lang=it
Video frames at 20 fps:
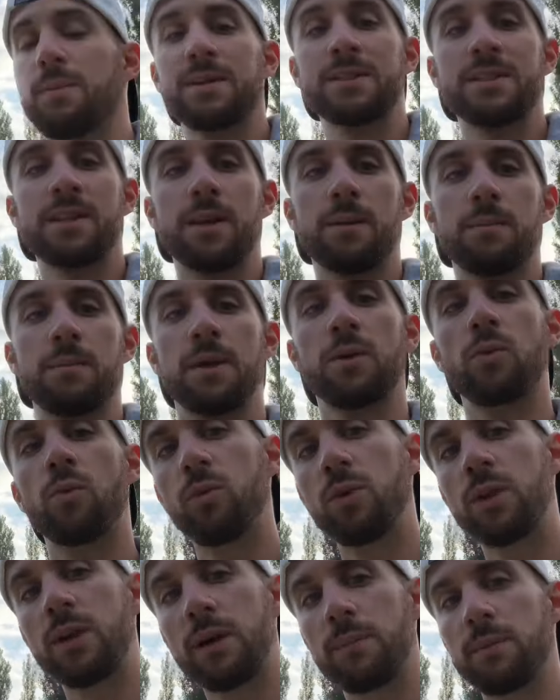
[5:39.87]
basterebbe
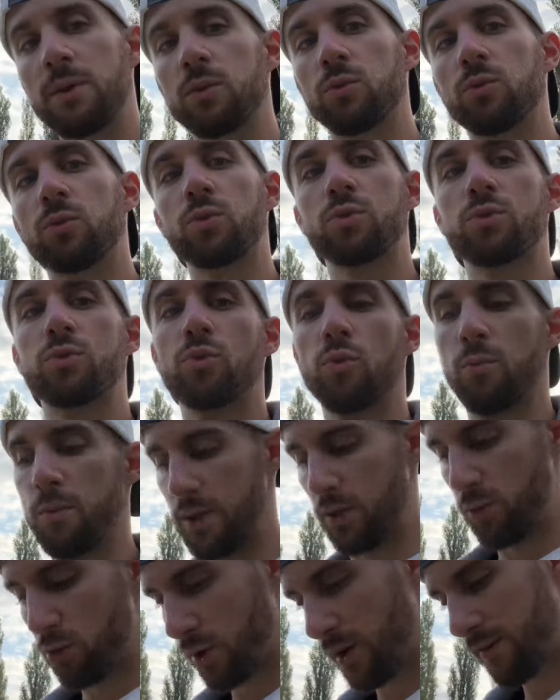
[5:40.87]
unicamente uno
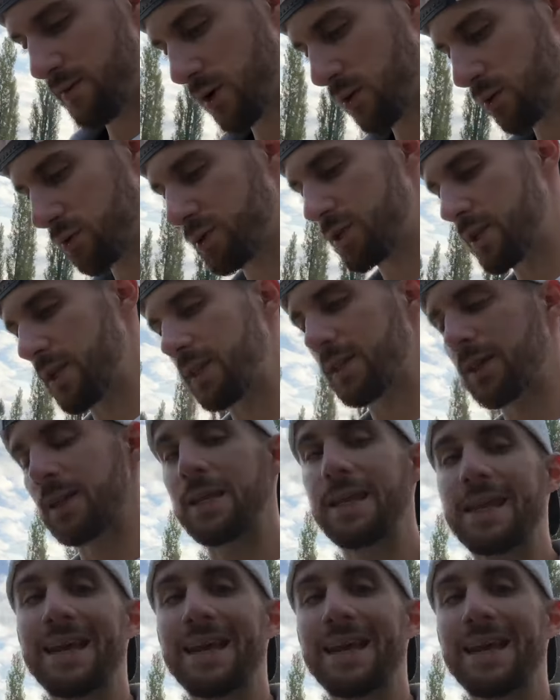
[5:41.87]
strumento che vi consente di